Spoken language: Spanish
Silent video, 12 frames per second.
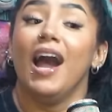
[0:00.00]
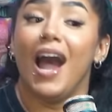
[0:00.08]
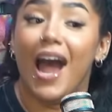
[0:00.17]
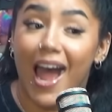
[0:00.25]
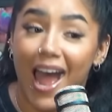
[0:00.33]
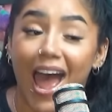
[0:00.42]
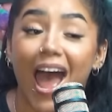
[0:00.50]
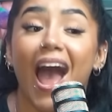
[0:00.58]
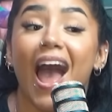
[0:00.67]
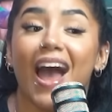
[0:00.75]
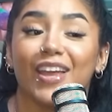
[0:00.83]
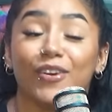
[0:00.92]
¡Ah!
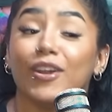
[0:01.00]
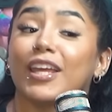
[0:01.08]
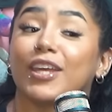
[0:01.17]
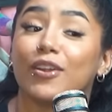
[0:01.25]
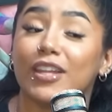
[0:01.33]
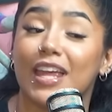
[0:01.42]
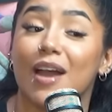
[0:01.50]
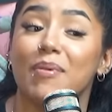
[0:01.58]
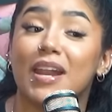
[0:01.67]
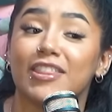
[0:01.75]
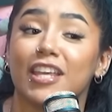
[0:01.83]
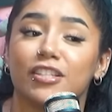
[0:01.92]
¡Ah! Yo le quiero
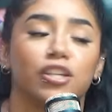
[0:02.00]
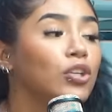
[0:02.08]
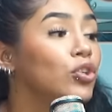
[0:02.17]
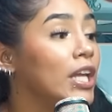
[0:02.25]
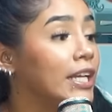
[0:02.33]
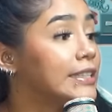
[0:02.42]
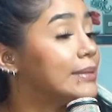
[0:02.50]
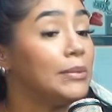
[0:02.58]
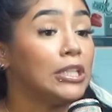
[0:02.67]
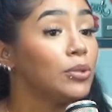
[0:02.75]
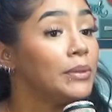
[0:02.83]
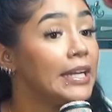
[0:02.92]
llamar la atención. No le grites a
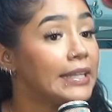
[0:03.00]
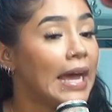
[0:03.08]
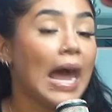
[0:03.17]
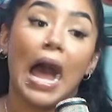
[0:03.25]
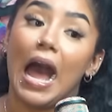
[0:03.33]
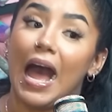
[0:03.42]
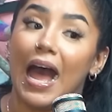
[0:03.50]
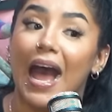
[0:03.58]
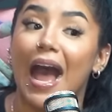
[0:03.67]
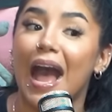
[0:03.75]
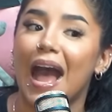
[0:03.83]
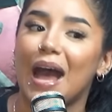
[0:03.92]
mi nieto mierda. ¡Ah!
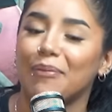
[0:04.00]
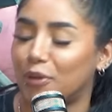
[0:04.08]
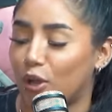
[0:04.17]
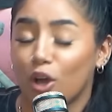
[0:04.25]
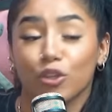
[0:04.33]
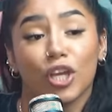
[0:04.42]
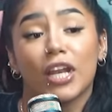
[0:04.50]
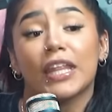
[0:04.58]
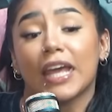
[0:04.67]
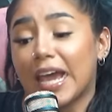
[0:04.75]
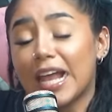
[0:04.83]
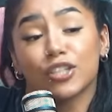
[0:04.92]
ah pero con le
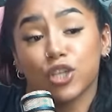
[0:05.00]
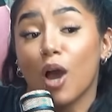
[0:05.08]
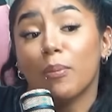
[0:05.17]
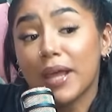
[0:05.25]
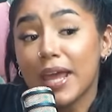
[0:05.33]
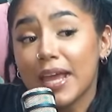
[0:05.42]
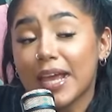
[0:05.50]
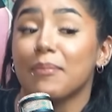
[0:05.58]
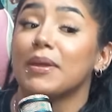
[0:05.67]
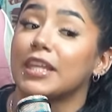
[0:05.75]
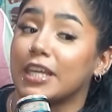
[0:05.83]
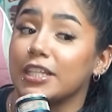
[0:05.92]
el sobre, ¿qué
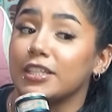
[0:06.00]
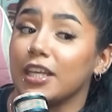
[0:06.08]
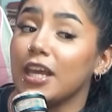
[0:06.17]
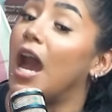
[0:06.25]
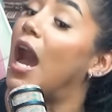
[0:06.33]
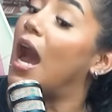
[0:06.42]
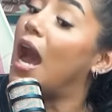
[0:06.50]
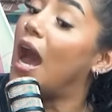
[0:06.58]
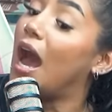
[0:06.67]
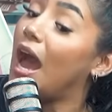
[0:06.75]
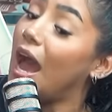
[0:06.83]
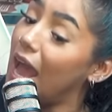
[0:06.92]
me dijiste?
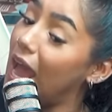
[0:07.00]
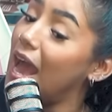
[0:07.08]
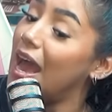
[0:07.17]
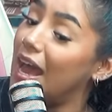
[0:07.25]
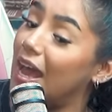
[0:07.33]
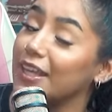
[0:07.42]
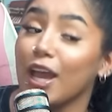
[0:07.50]
¡Ah!